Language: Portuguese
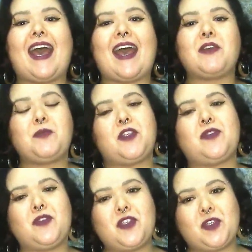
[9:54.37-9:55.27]
aos
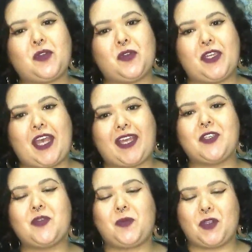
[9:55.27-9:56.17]
pedidos de tutoriais
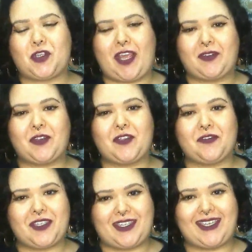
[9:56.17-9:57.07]
e de projetos de
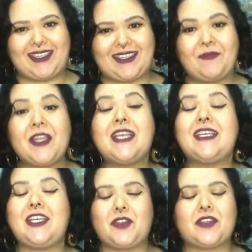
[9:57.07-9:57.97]
vocês.
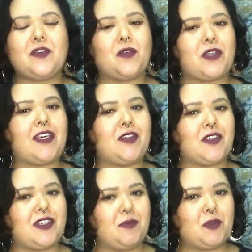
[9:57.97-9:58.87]
Isso sem contar que
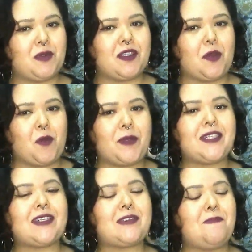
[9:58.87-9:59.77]
nós temos umas
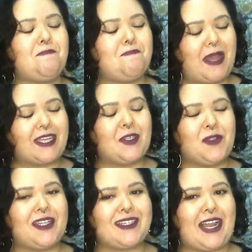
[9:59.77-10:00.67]
recompensas
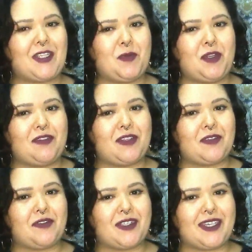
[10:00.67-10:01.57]
bacanudas lá disponíveis
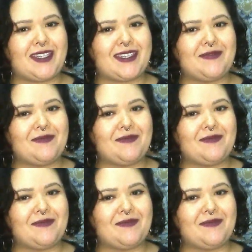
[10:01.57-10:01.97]
para vocês.